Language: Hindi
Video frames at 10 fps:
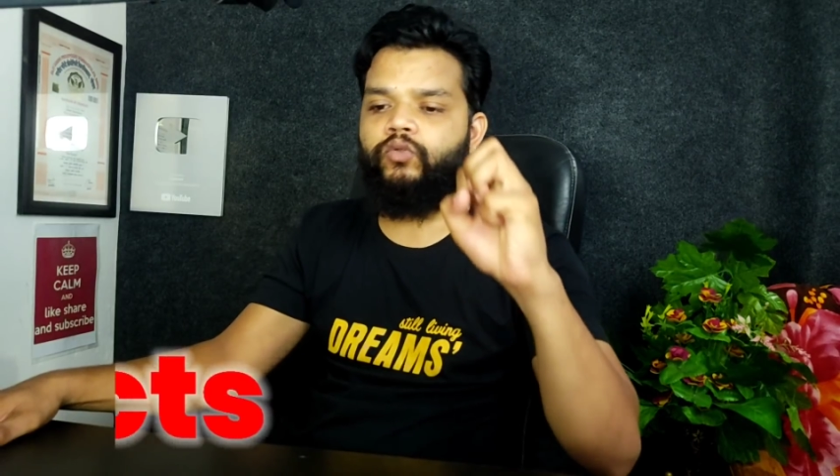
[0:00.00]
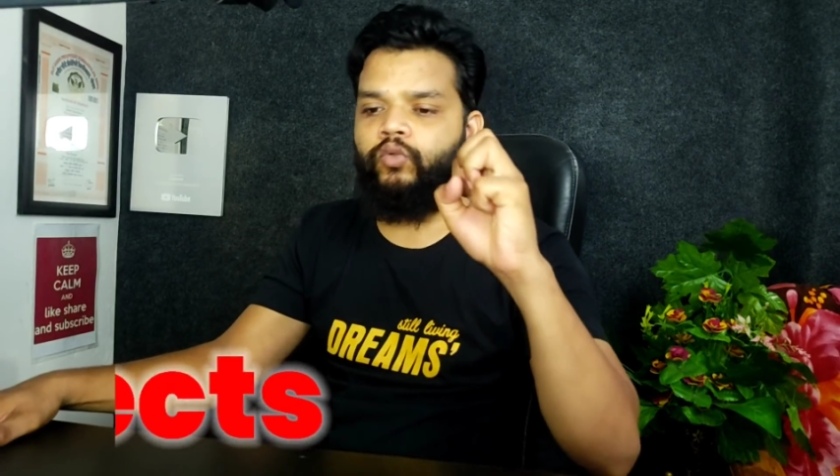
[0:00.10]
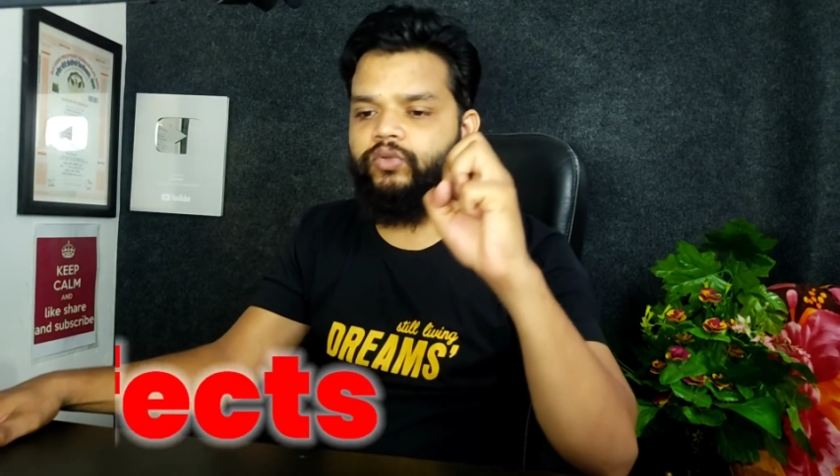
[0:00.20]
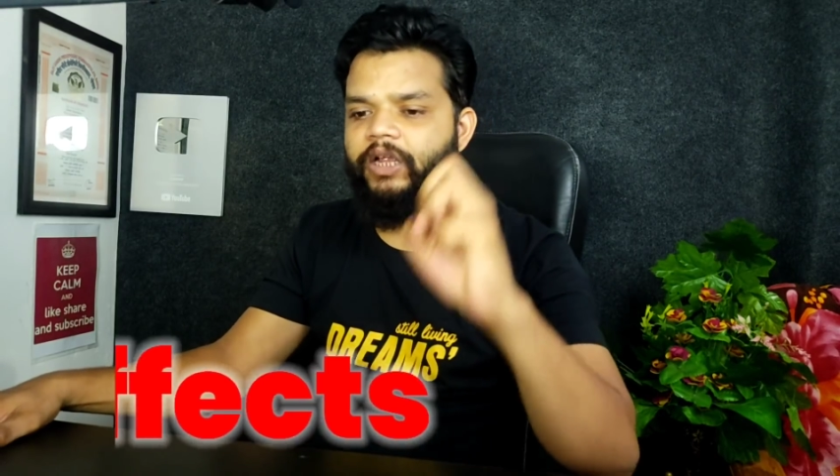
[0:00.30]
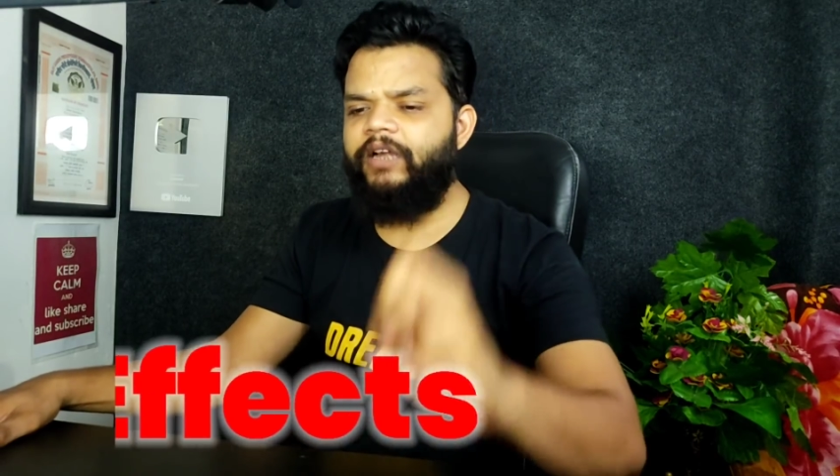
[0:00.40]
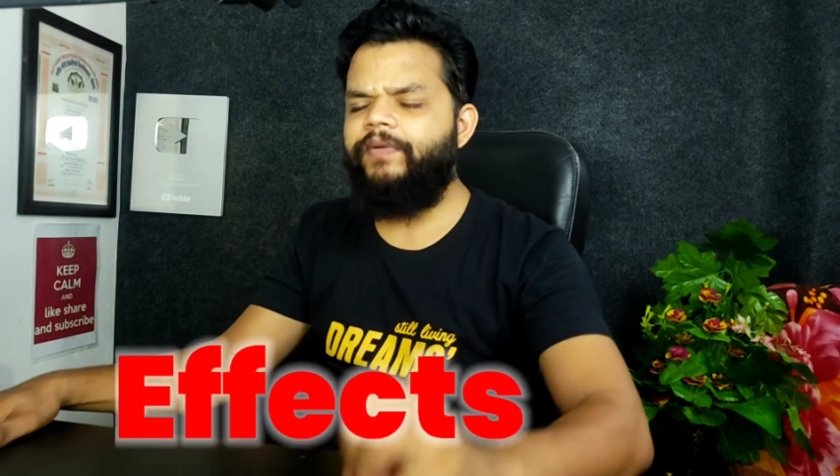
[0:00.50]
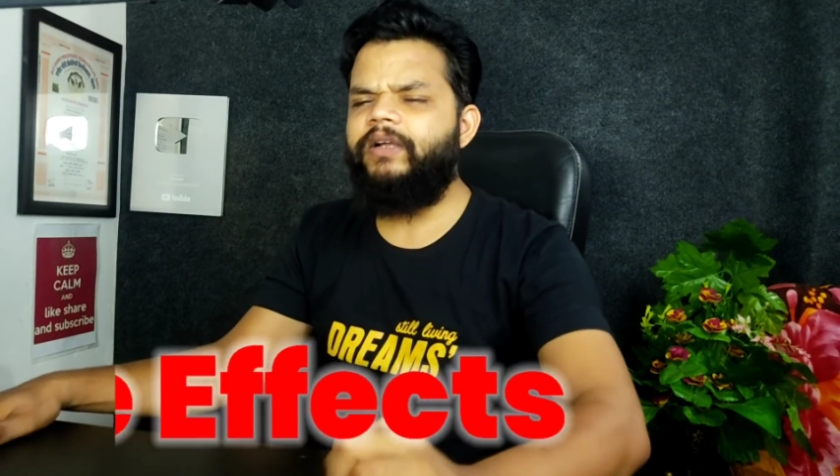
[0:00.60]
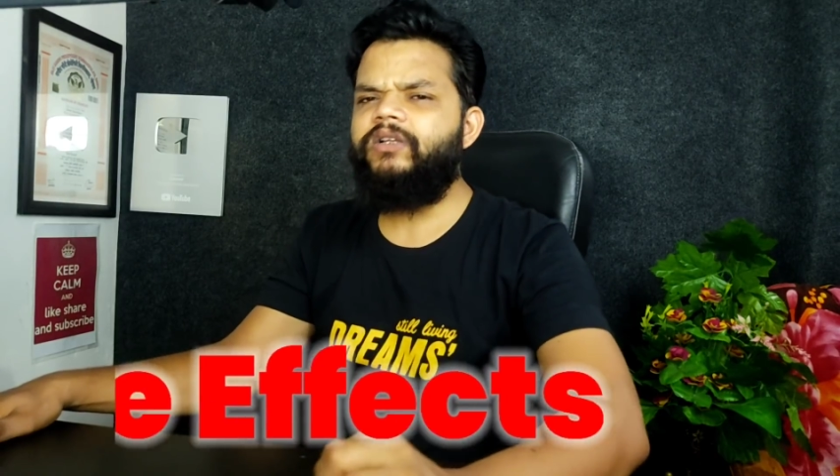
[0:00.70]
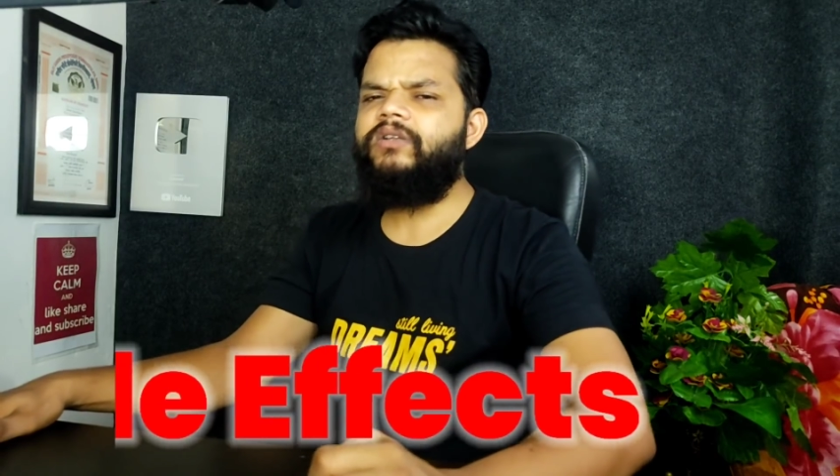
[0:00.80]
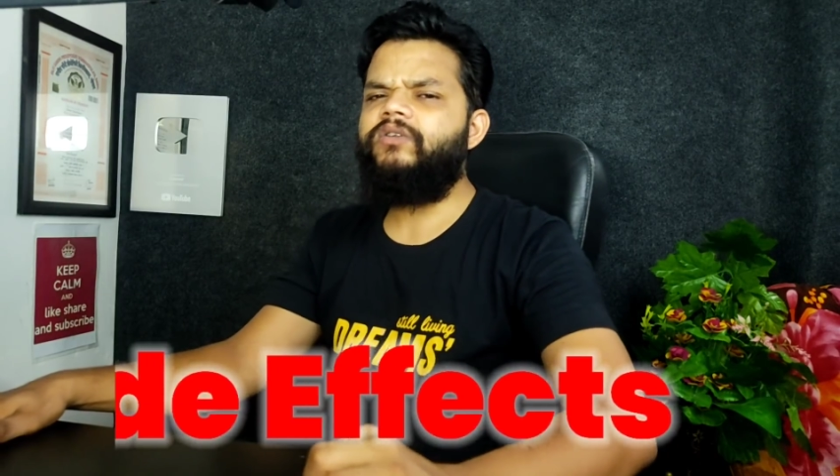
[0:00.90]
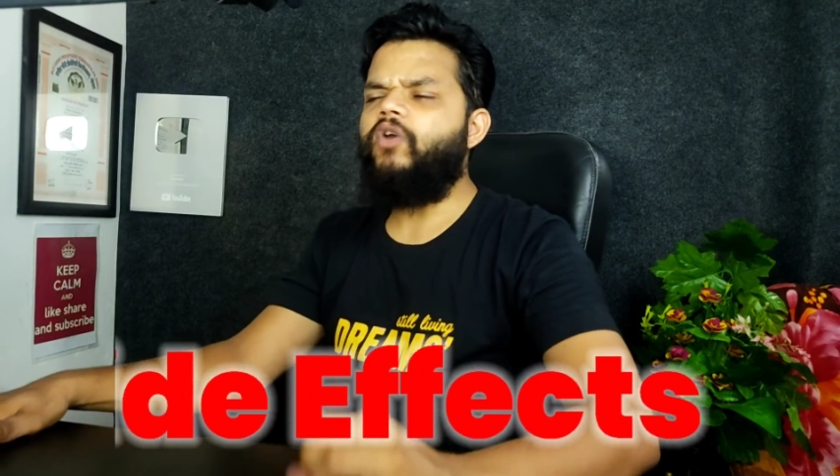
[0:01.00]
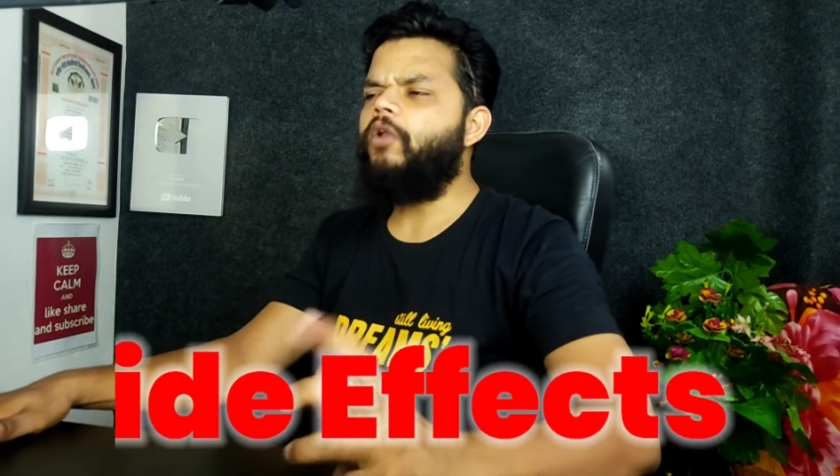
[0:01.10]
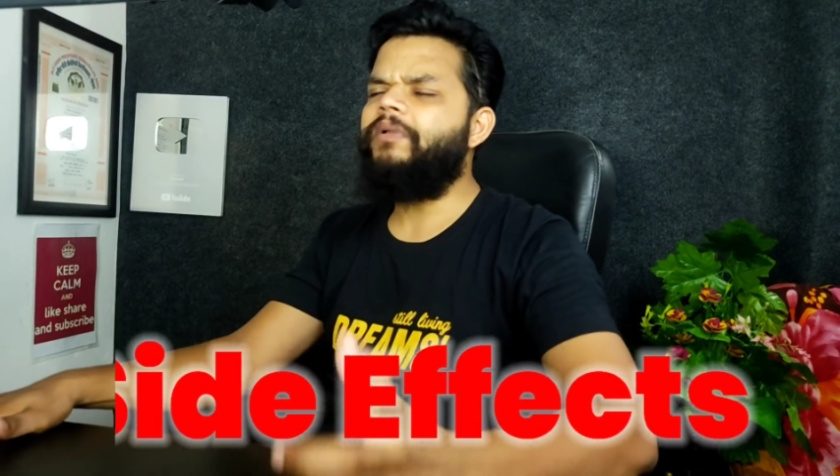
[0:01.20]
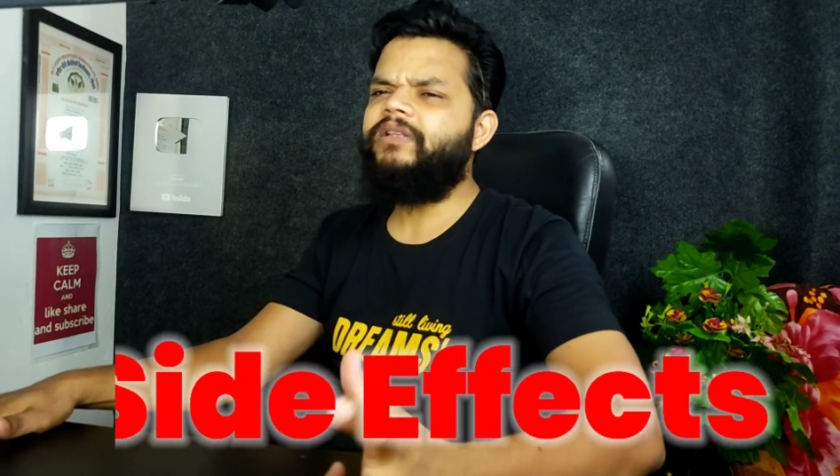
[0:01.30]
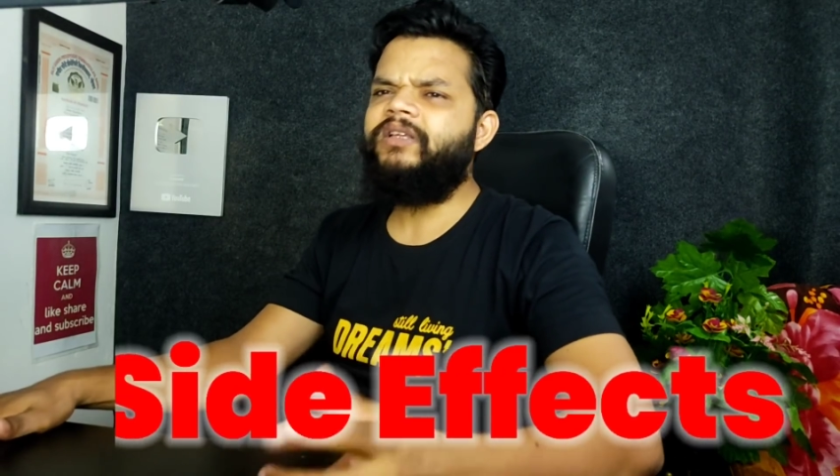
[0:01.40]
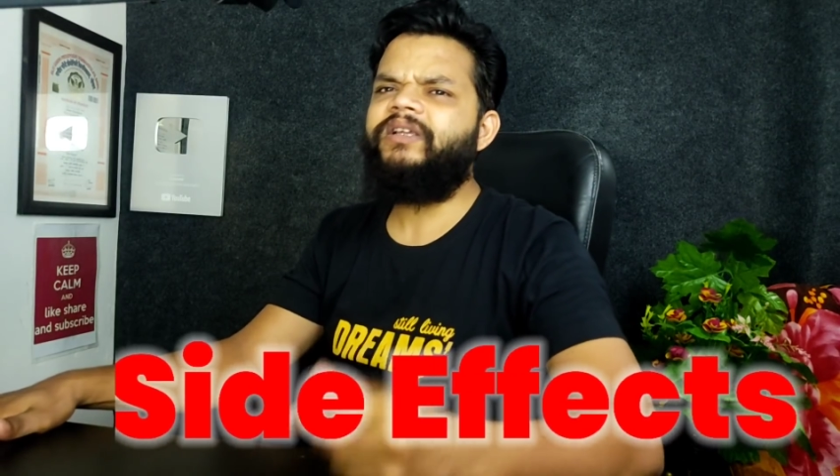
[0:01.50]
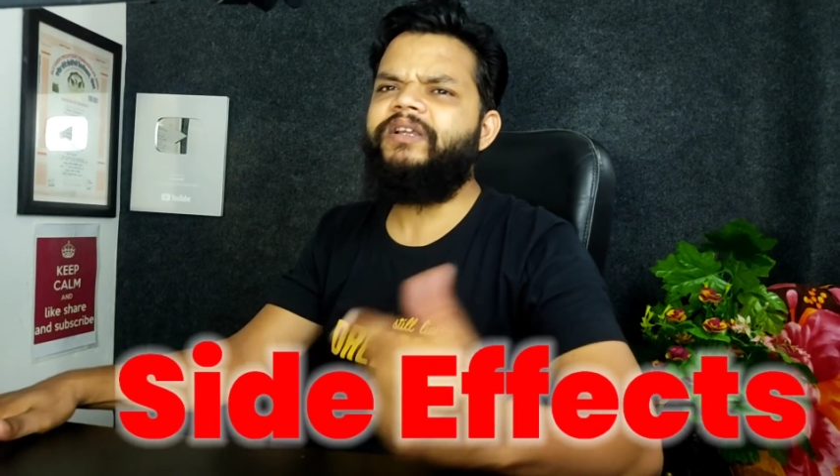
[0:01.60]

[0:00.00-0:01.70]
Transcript: तो साइड इफेक्ट्स नॉर्मल से हैं